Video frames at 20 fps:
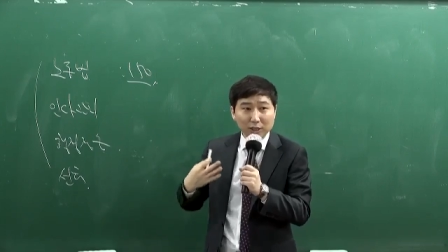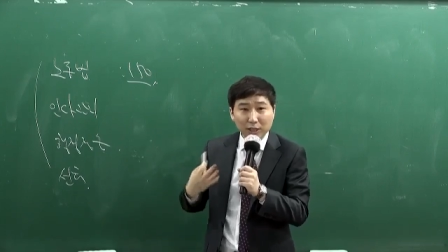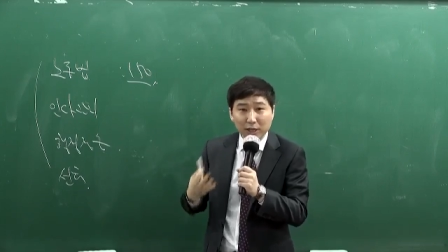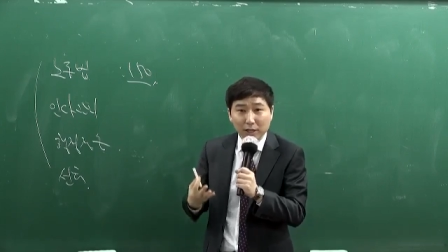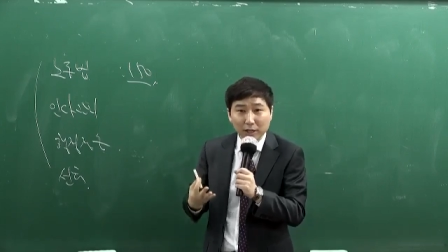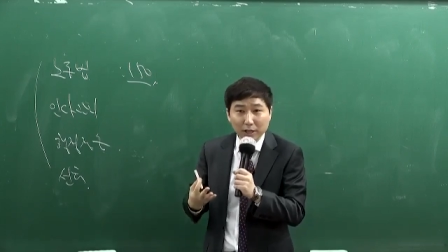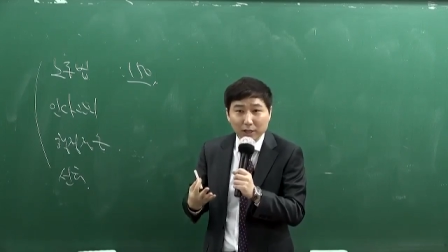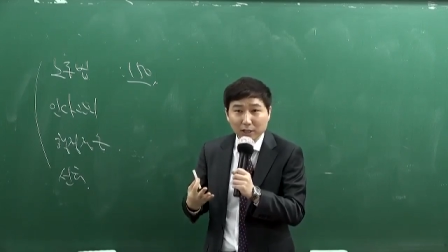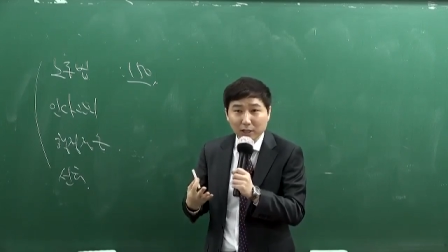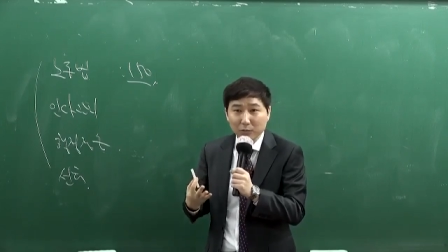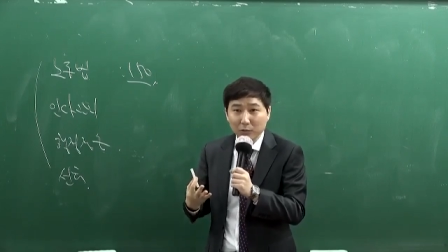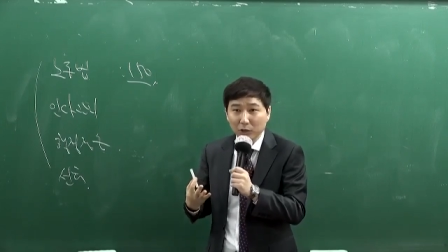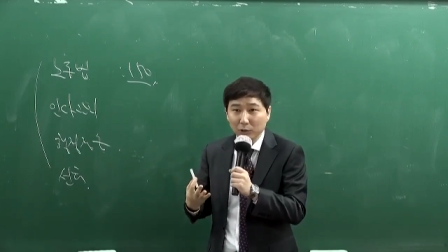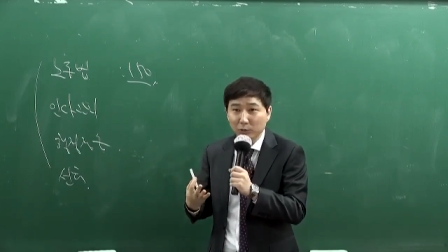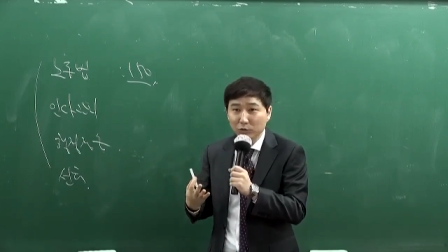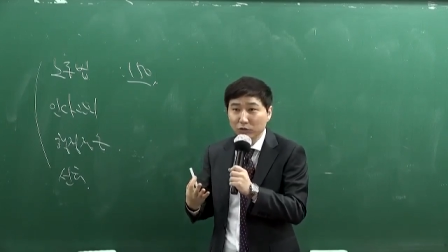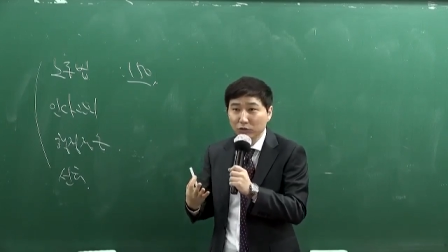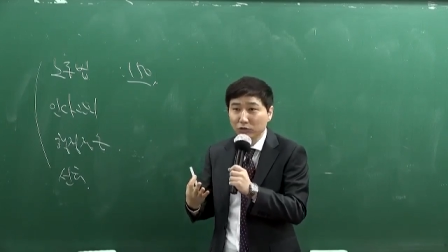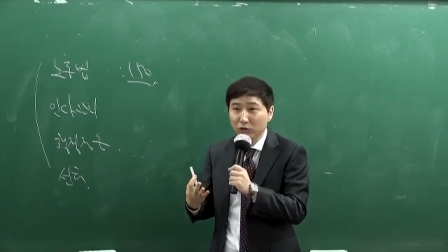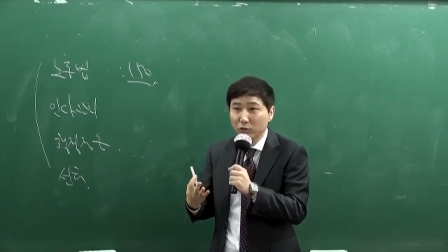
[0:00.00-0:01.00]
책에 있음에도
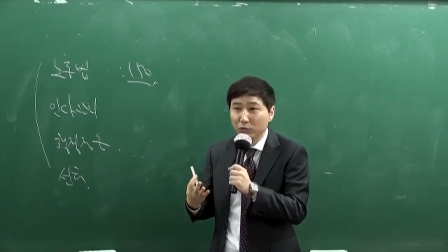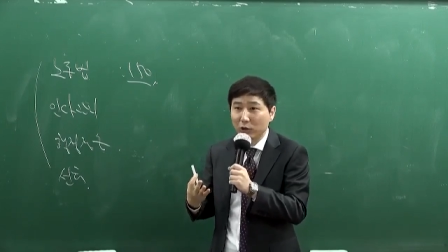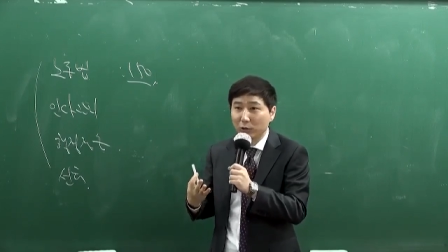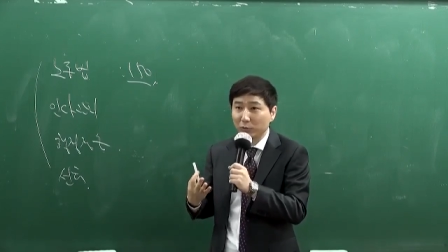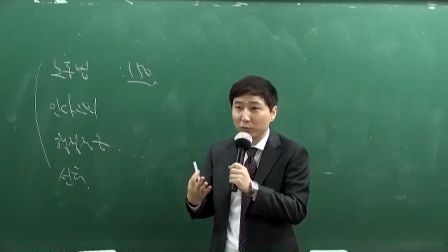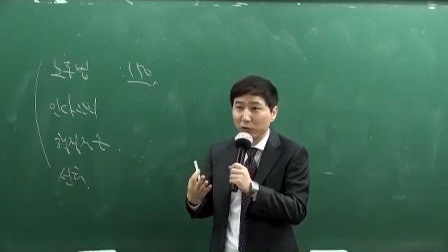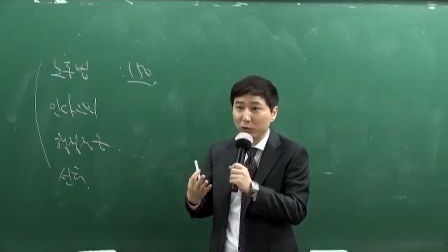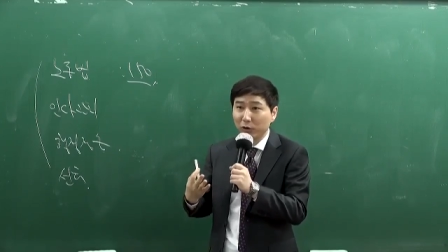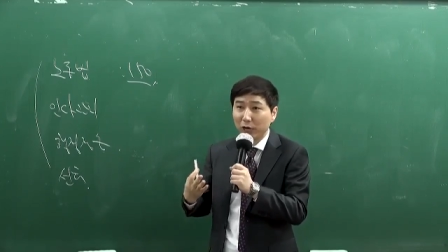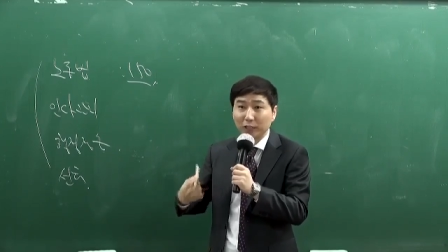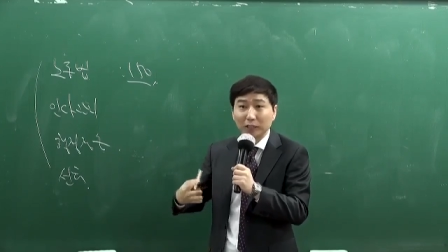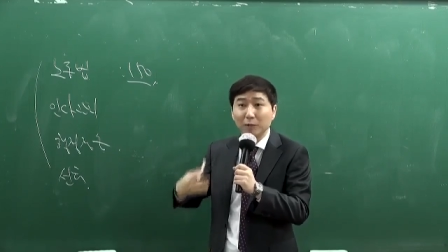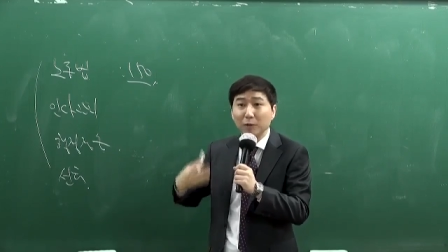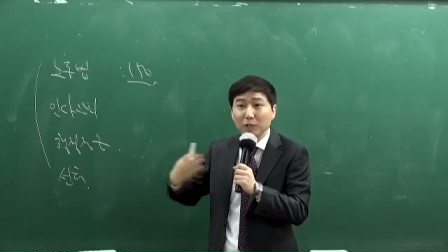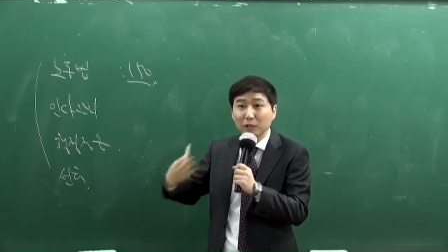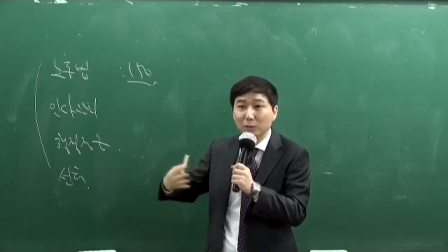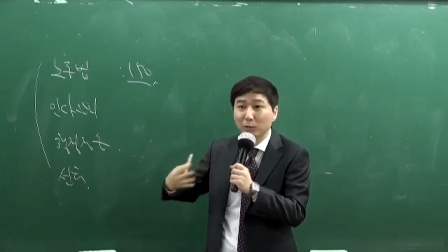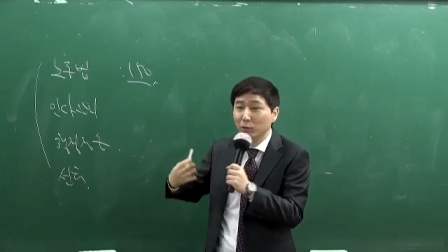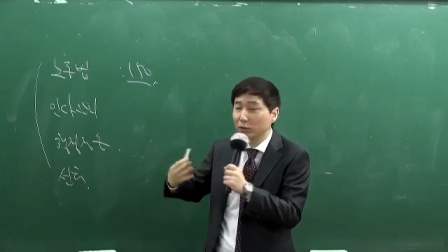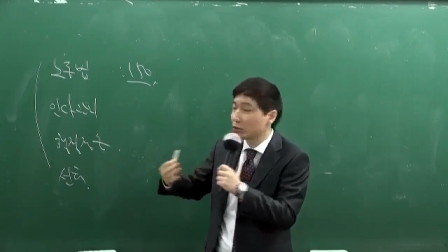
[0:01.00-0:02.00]
불구하고 합격하고 가장
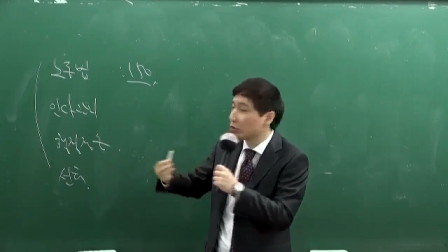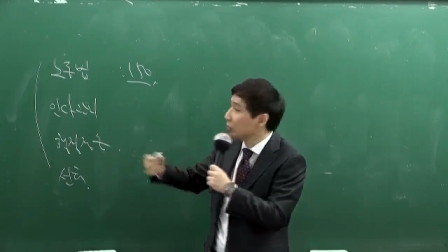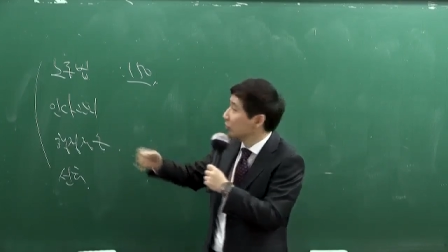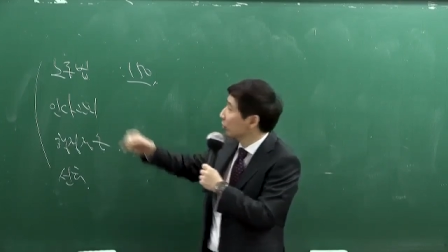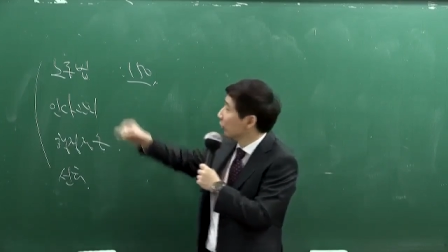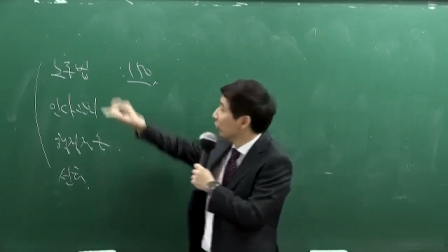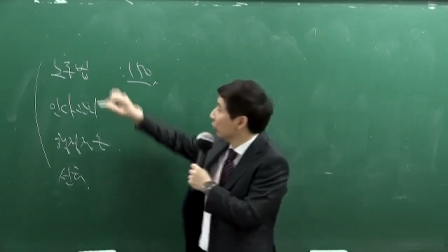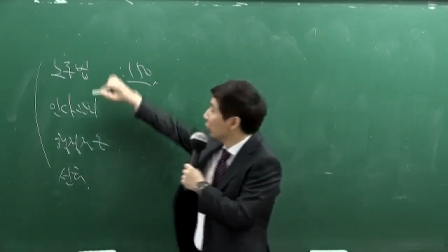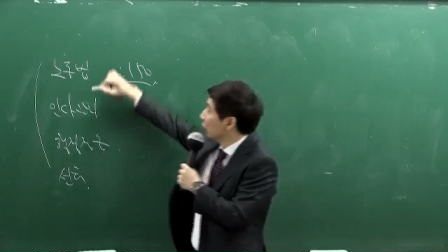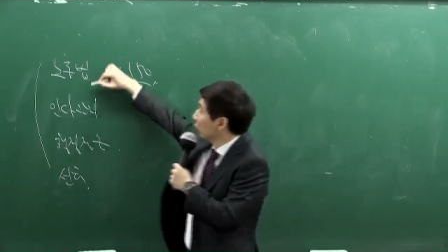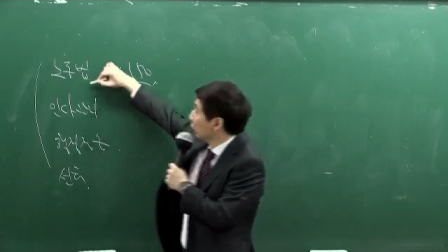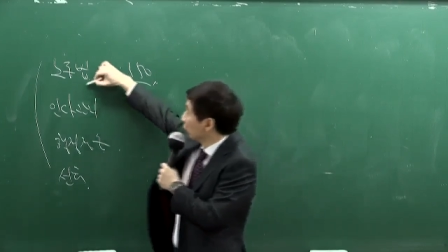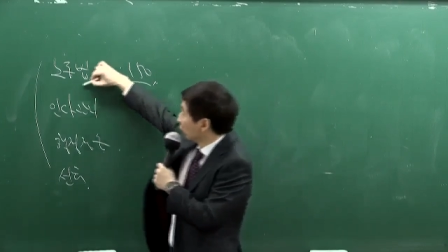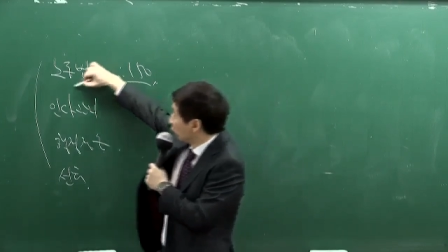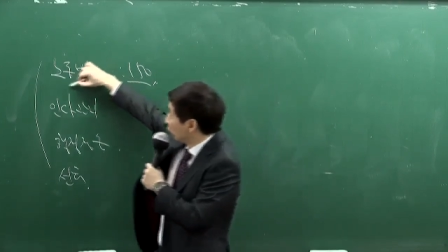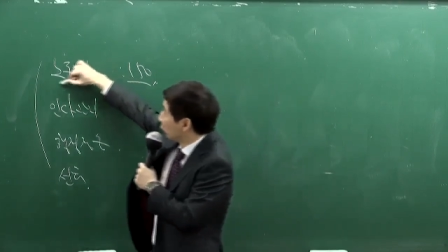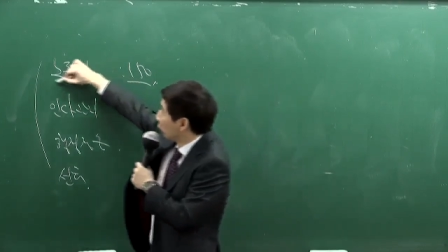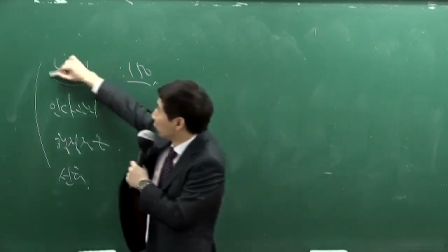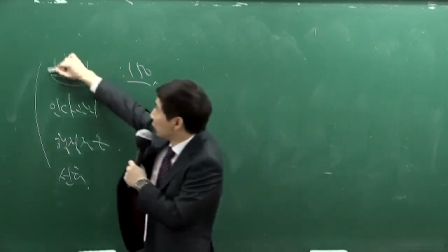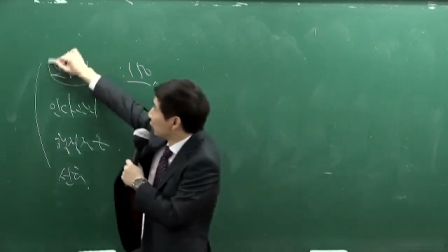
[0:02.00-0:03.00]
많이 써먹을 수 있는 거
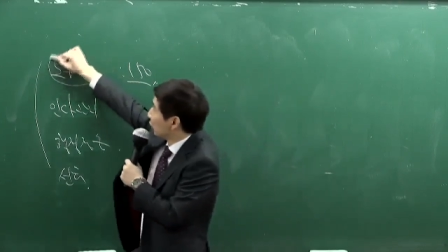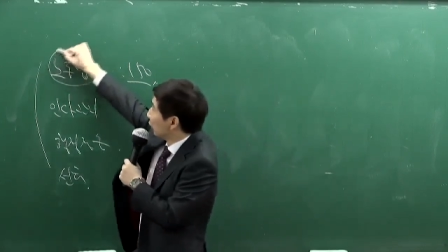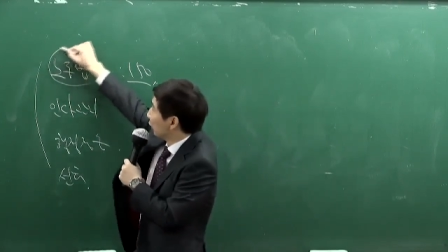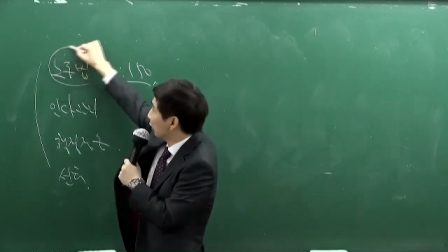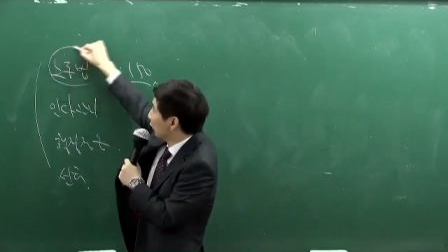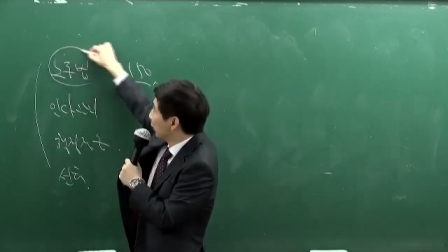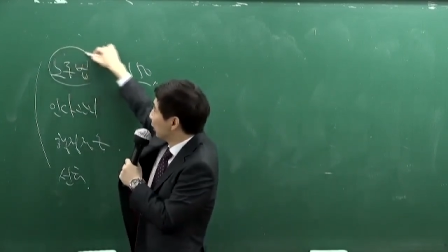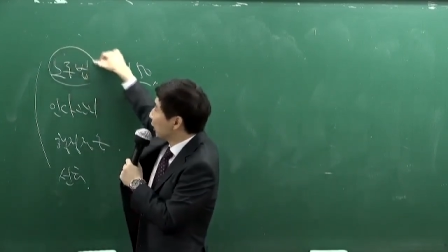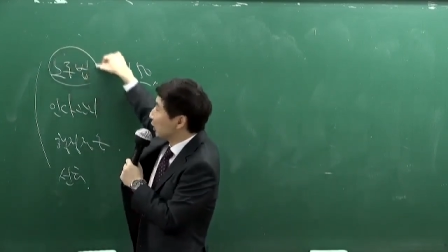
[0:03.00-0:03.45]
노동법이죠.